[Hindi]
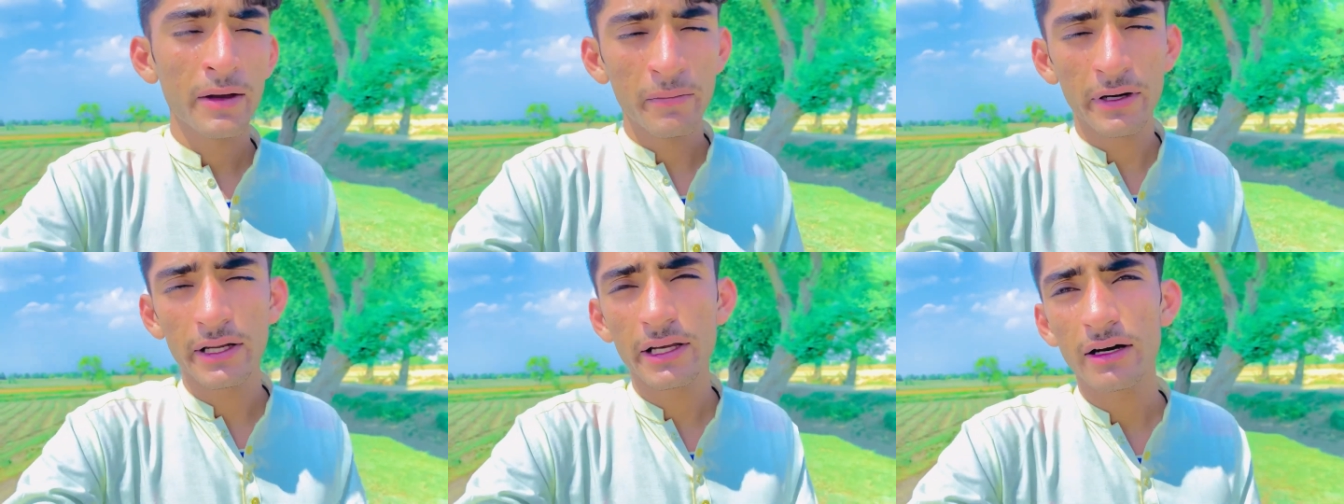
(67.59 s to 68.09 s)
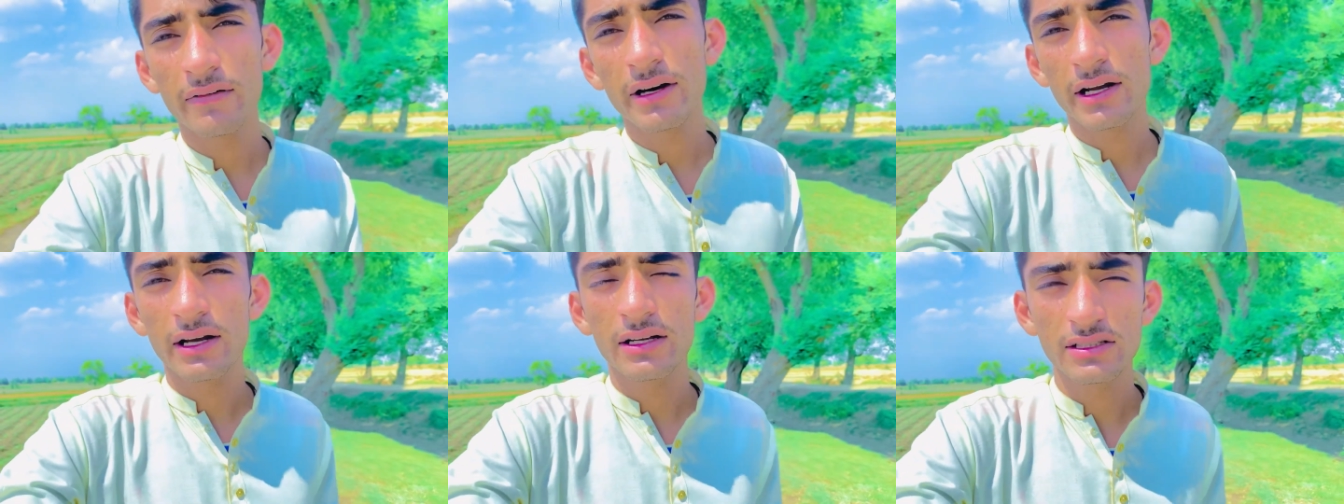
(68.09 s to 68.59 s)
मैं टीका
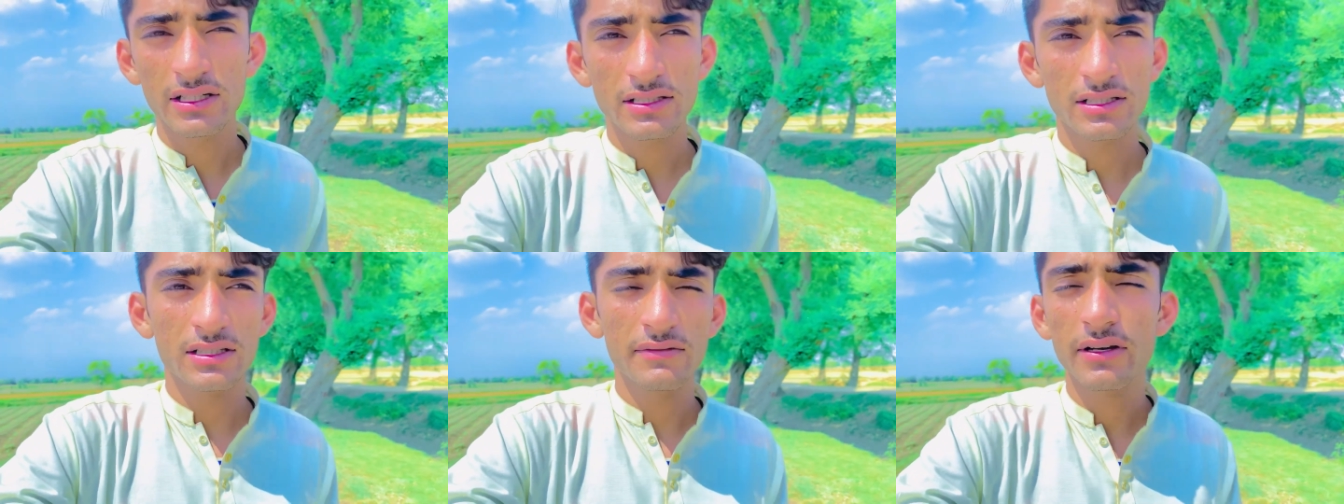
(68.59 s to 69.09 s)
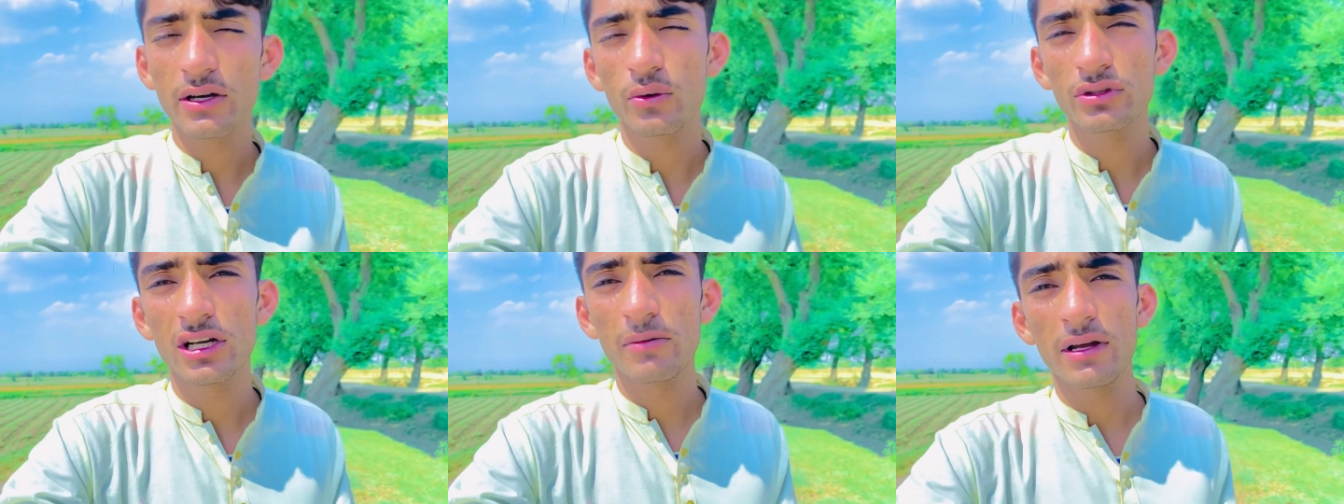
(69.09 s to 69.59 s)
वगैरह इंजैक्शन जिम्मे के
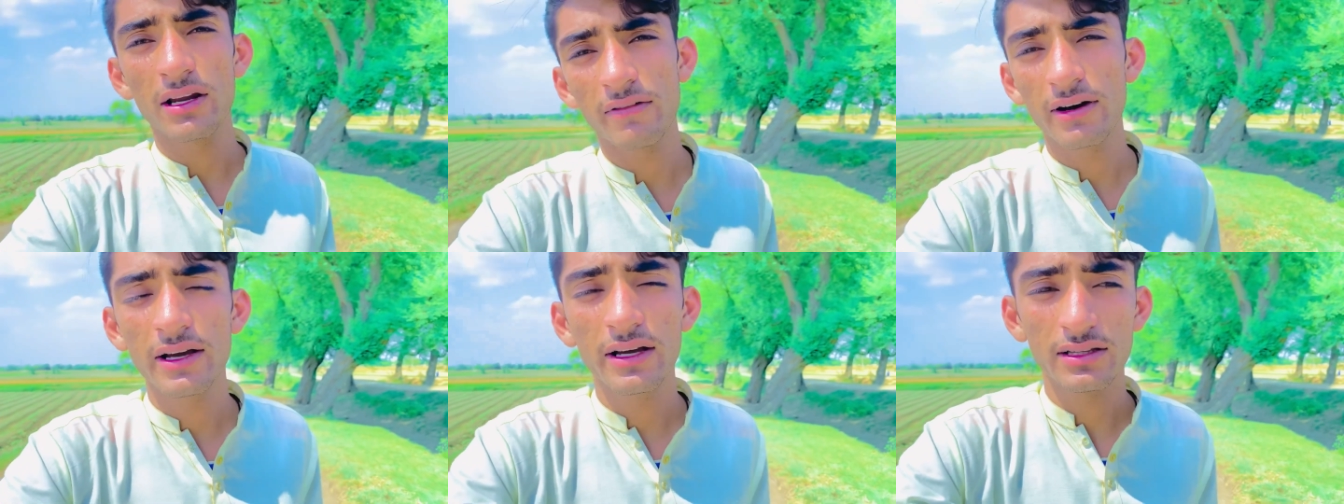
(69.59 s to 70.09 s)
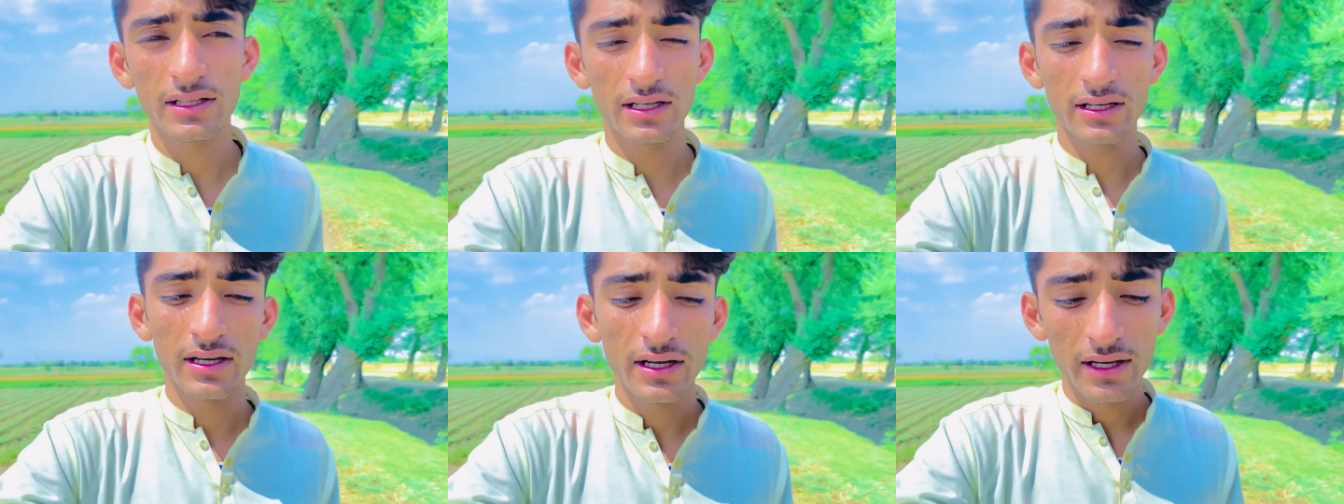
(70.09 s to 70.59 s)
होंगे ना मैं लवाया तो
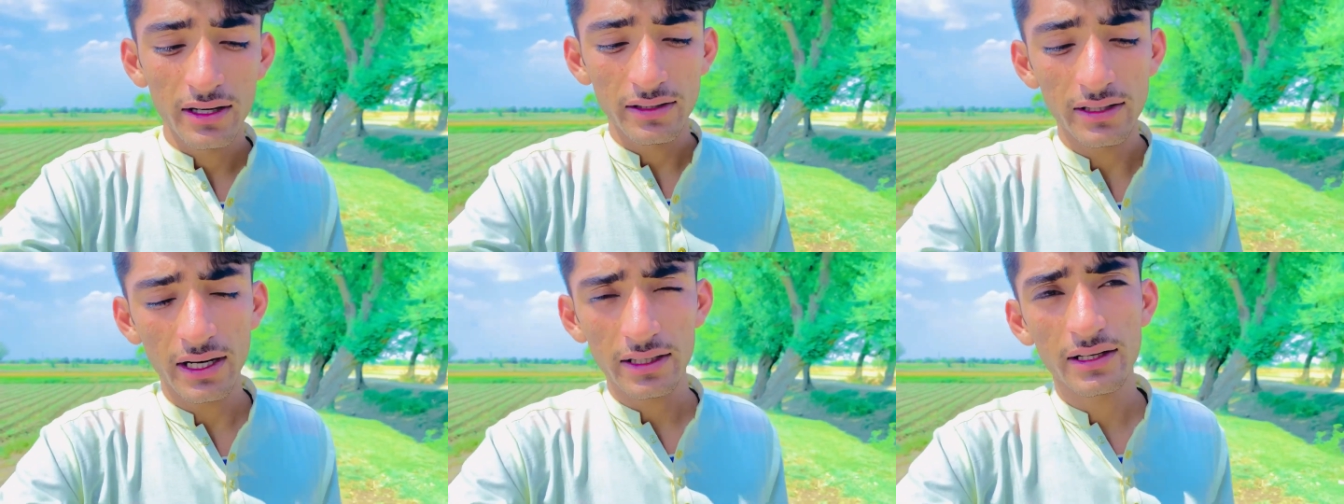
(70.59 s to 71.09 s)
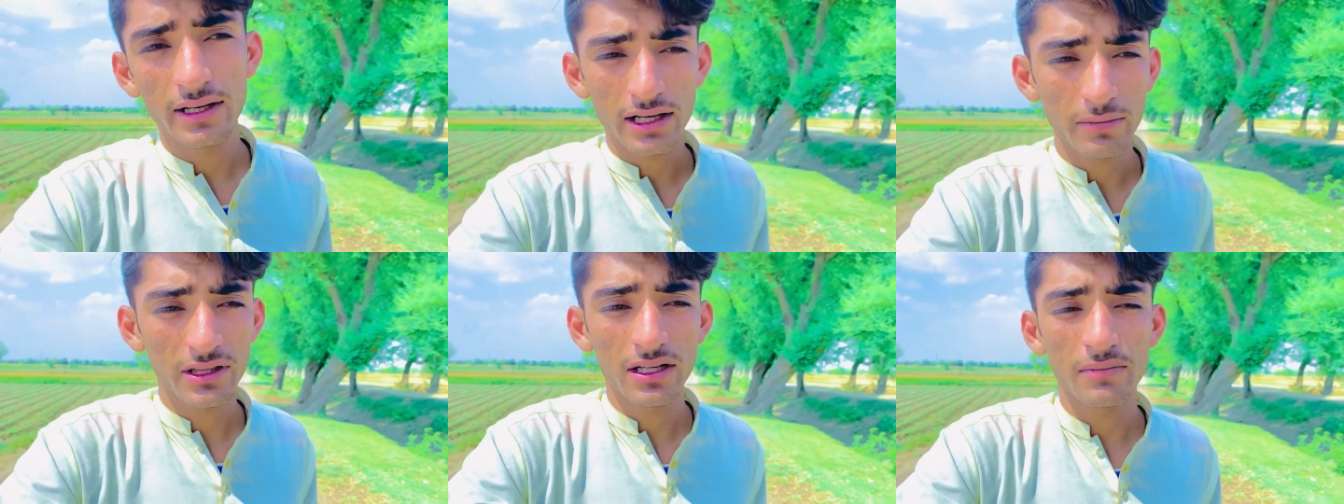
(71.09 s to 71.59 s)
डॉक्टर ने मतलब के
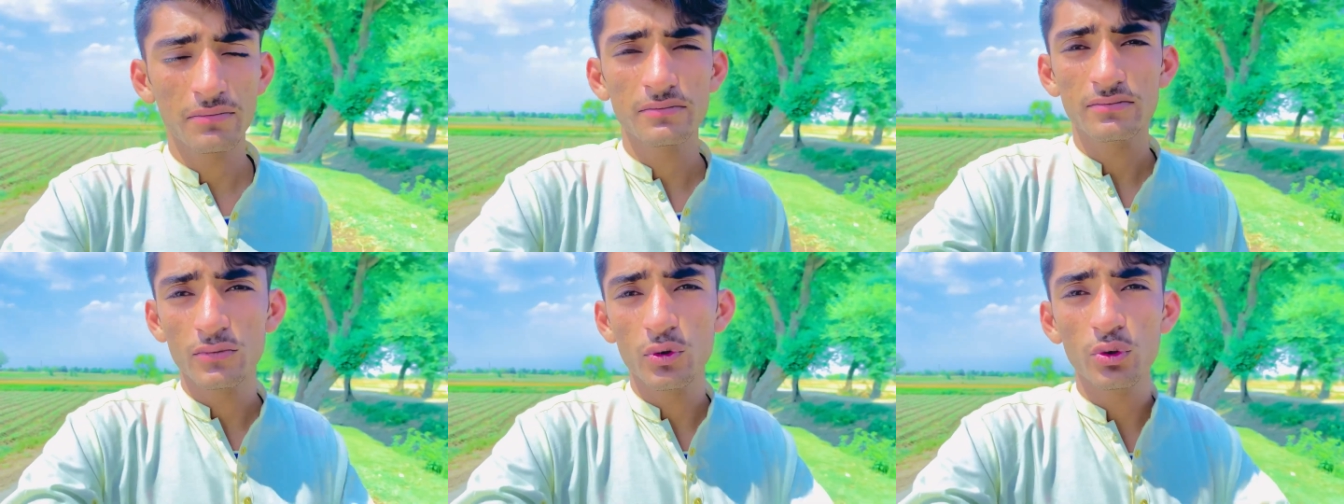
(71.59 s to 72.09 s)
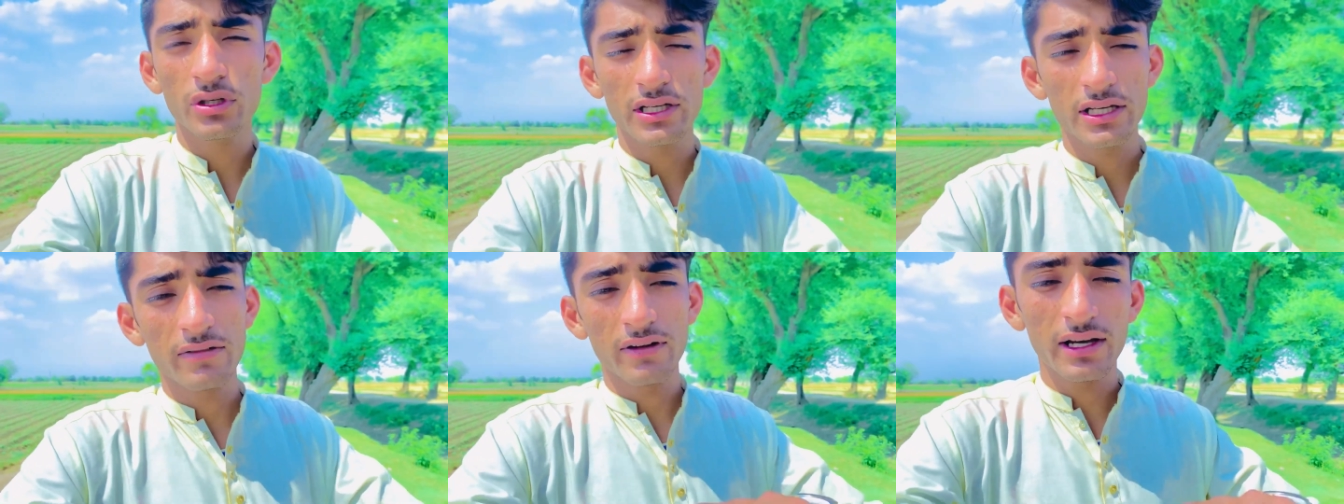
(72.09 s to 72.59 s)
मतलब दू
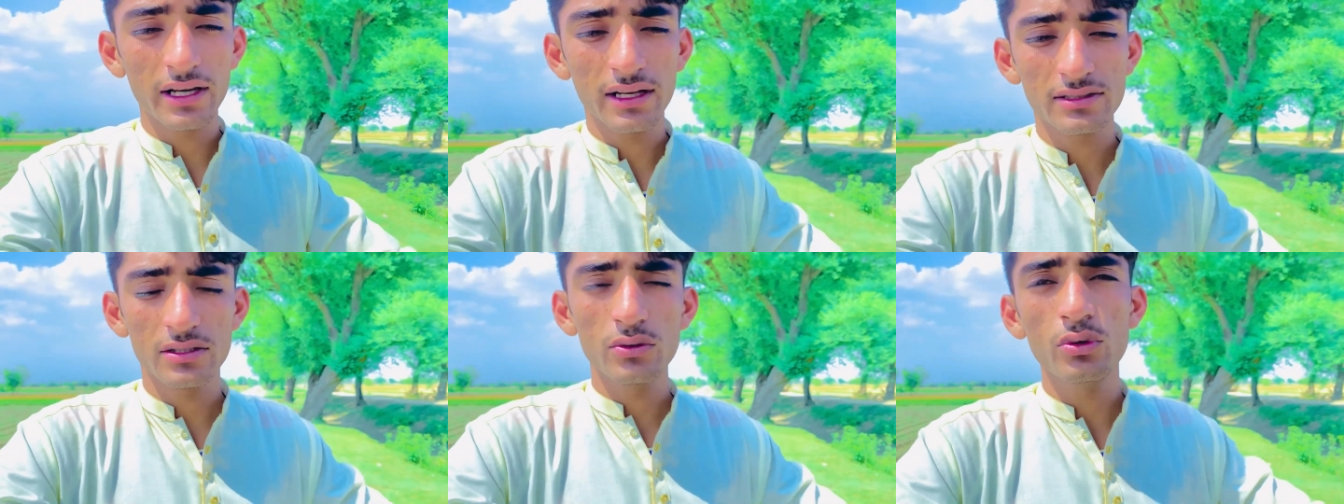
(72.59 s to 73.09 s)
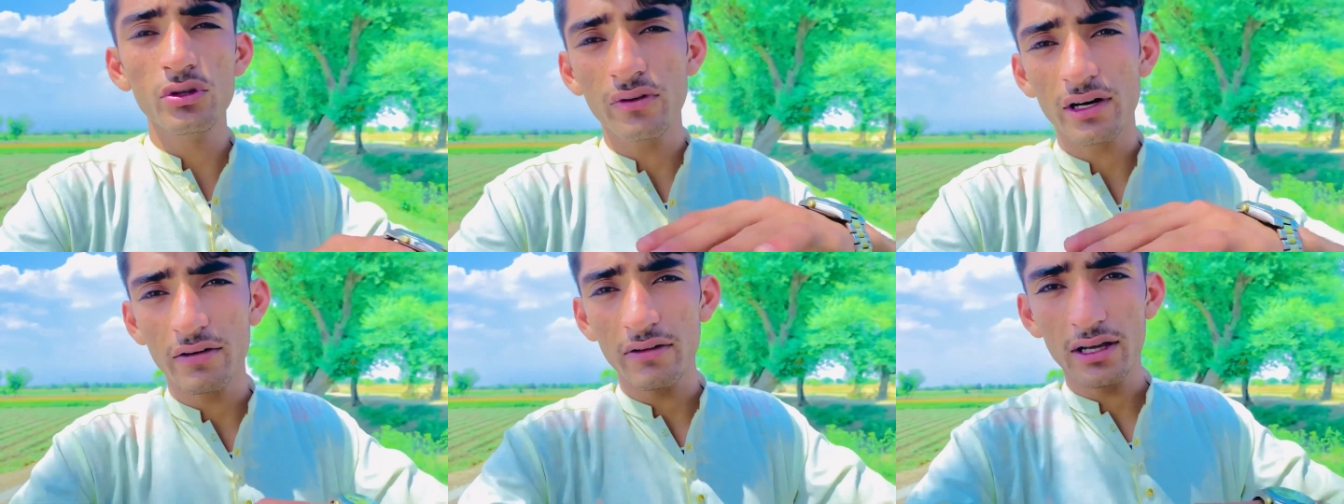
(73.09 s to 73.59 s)
टीके वाला इलेक्शन दू
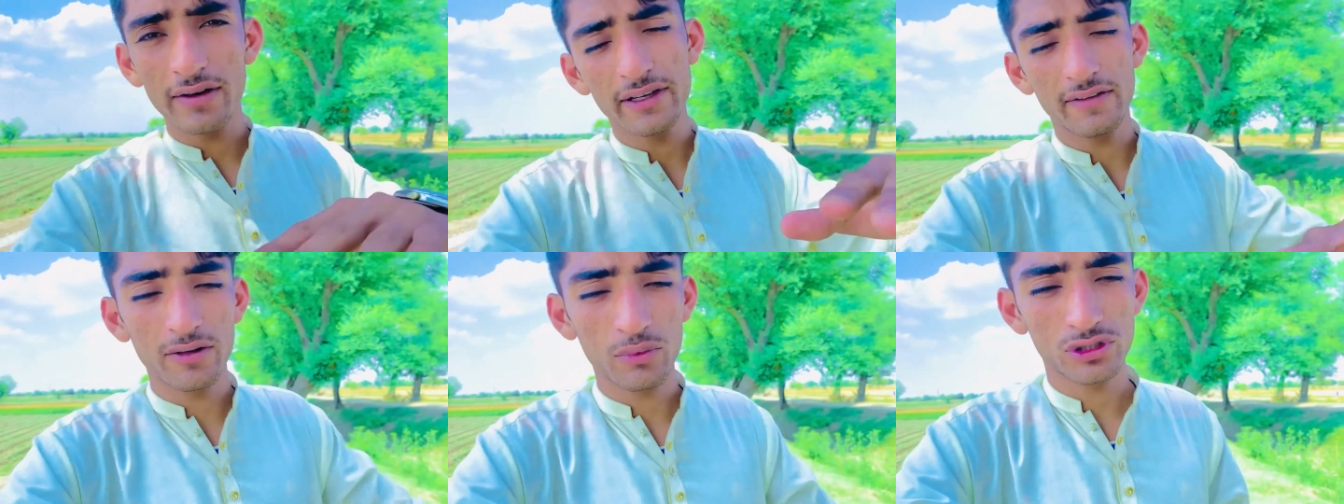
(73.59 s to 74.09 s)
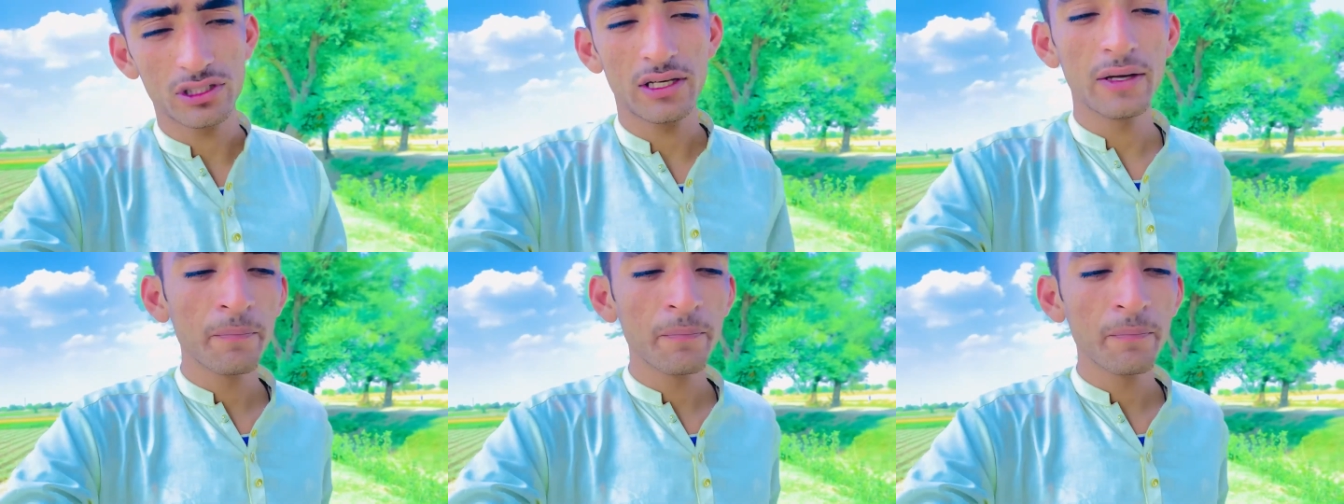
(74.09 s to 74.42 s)
बीमारा वाला भी अपने पोसी